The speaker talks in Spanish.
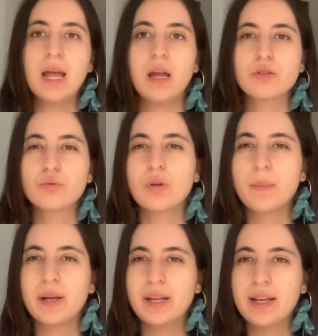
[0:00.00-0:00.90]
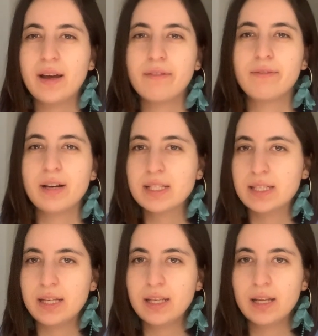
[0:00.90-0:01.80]
es una manera
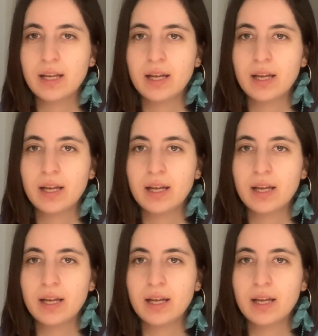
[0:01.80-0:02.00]
fácil,